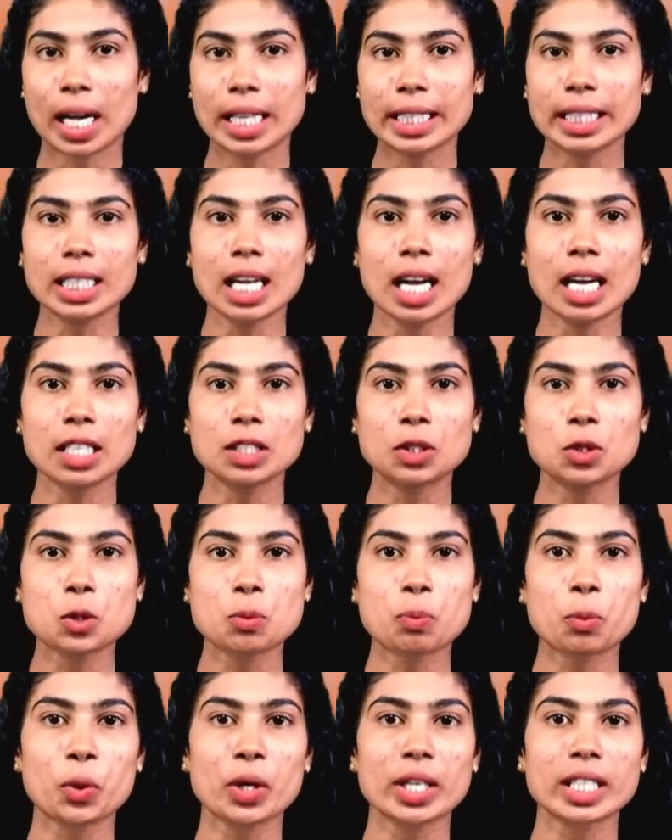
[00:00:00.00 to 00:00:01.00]
அதிகார
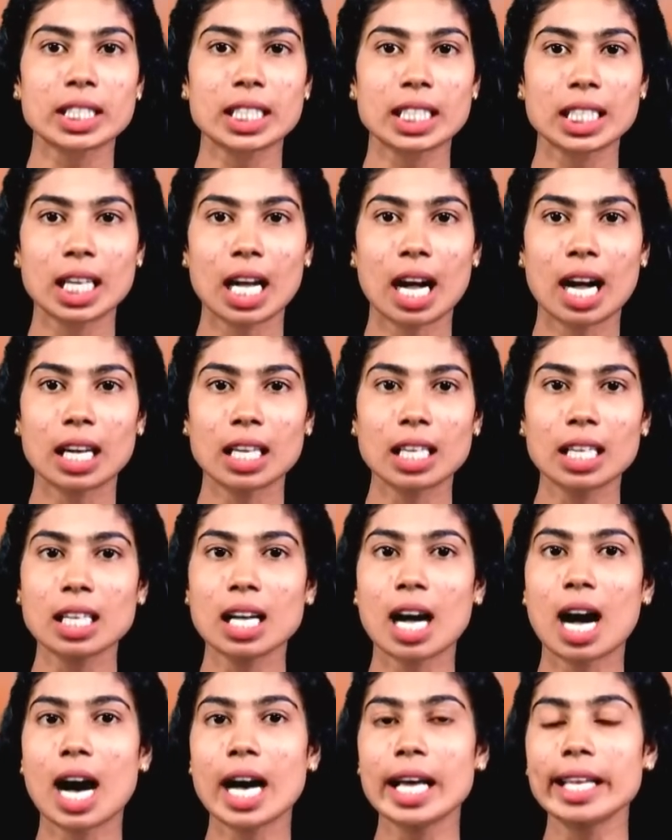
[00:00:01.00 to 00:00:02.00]
துஷ்பிரயோகத்திற்காக
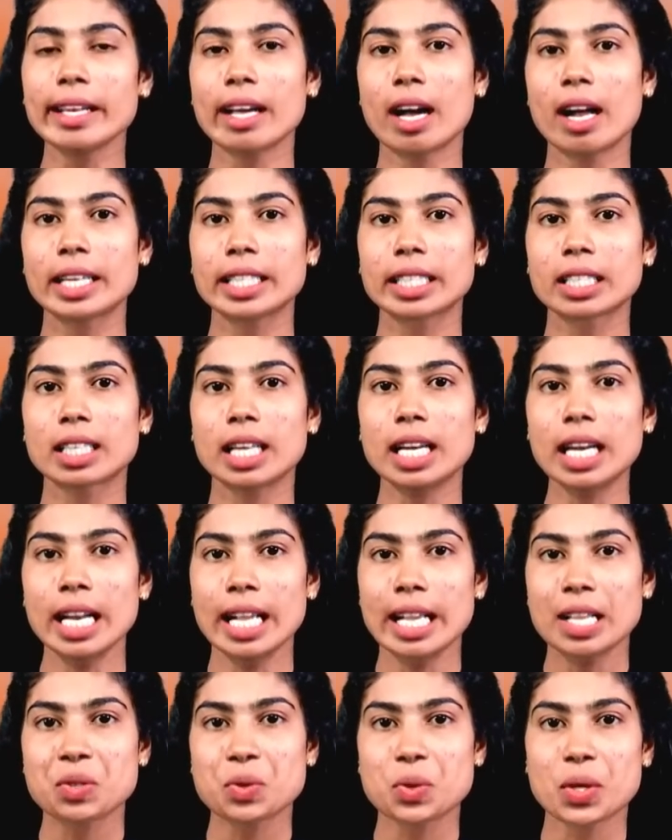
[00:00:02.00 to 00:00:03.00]
ஆறு ஆண்டுகள்
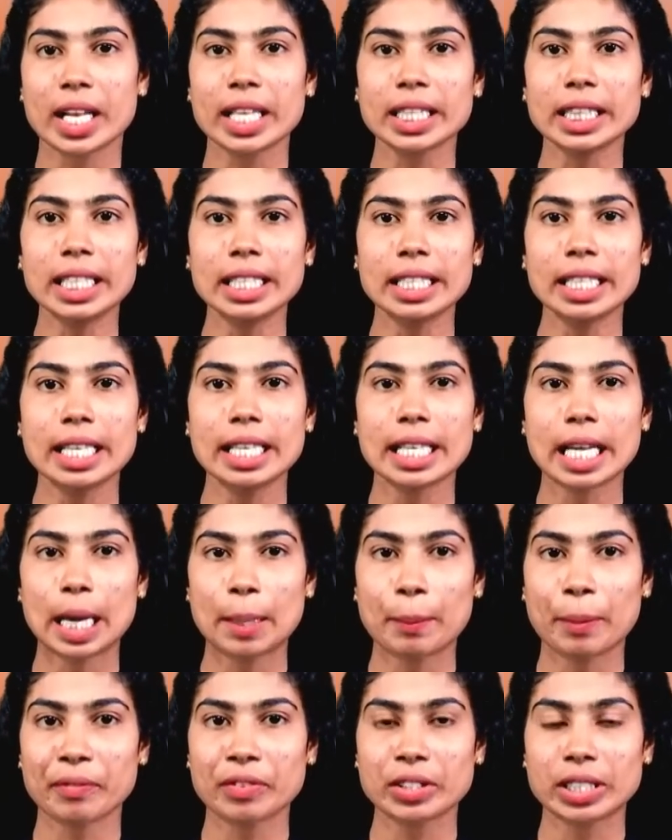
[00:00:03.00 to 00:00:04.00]
சிறை தண்டனை
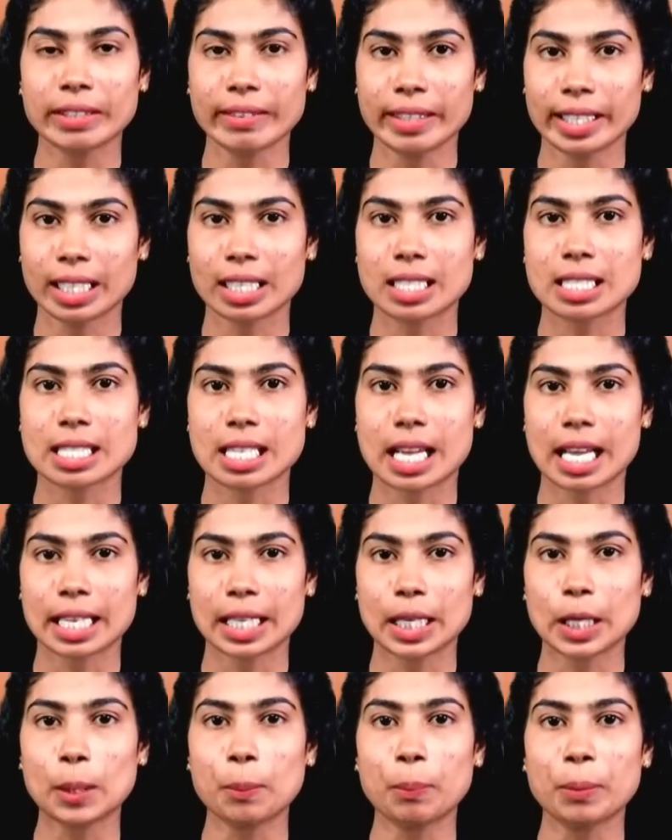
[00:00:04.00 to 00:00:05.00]
அனுபவித்து வருகின்றார்
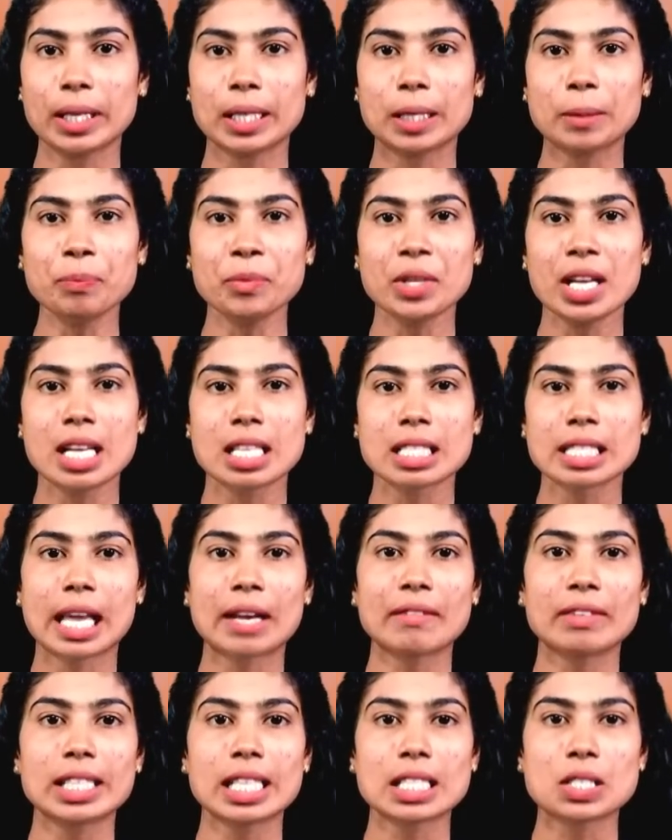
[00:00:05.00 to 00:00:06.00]
இருப்பினும்
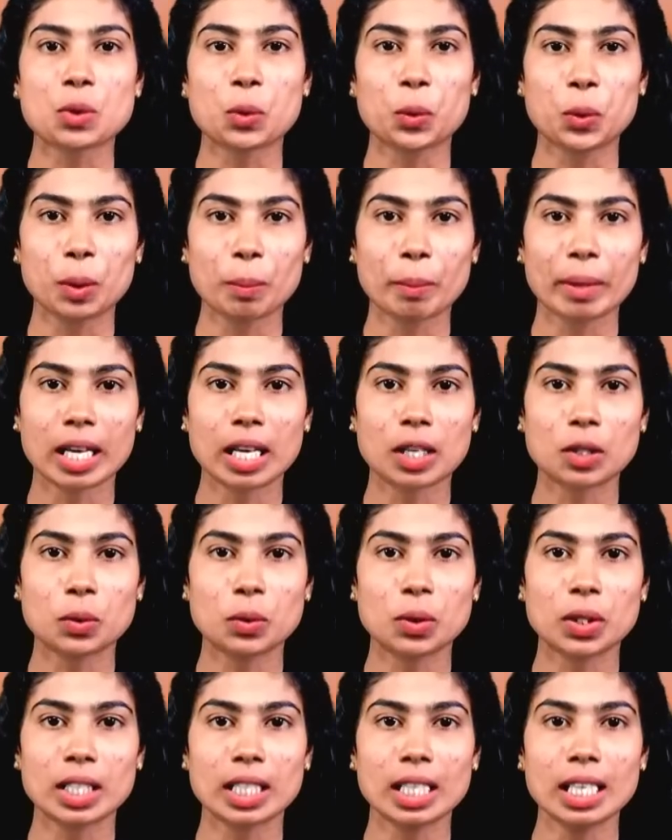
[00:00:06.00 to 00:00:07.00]
சர்வதேச உரிமைகள்
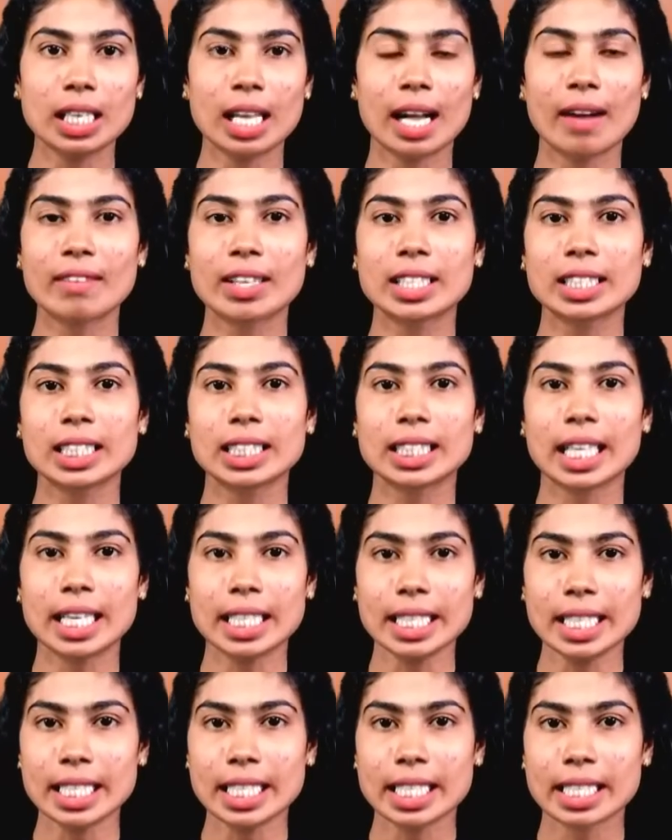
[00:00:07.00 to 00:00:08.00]
குழுக்கள் அவரது
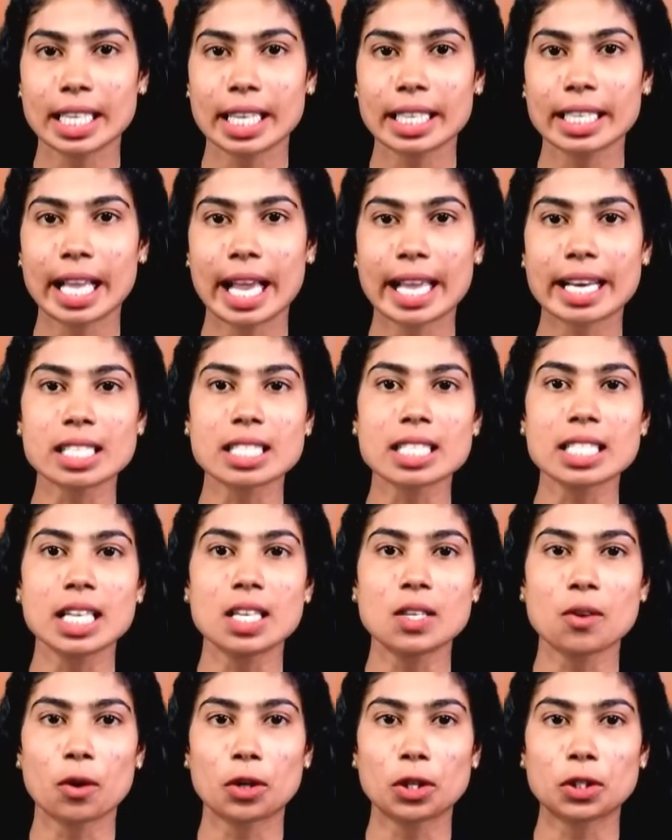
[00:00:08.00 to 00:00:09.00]
தண்டனையை
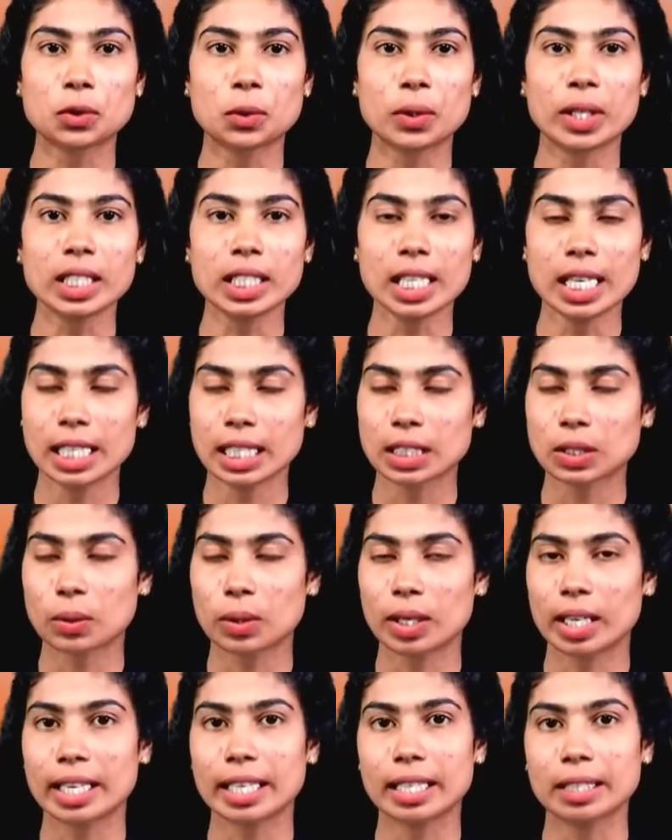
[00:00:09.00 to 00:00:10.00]
அரசியல் நோக்கத்துடன்
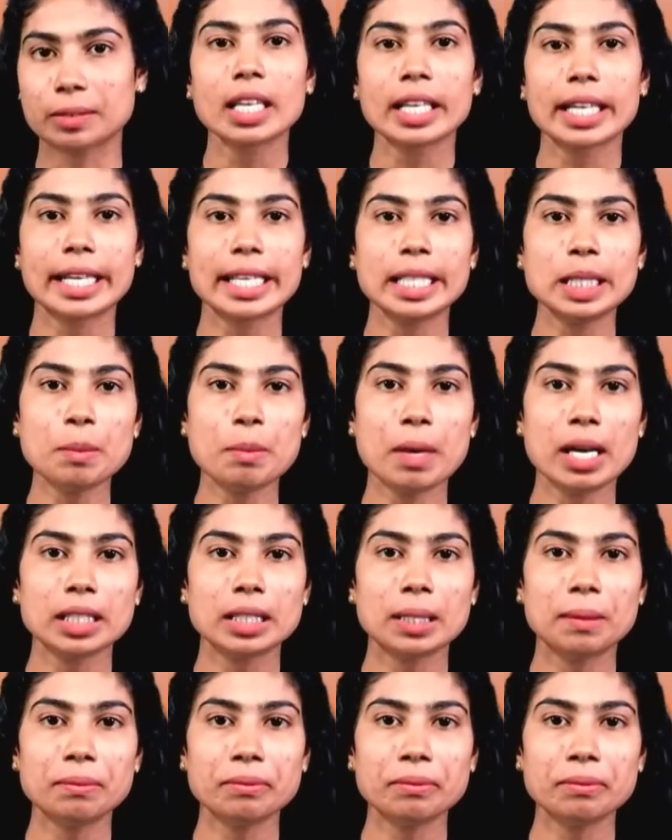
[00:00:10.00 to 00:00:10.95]
கண்டித்துள்ளன கடந்த மாதம்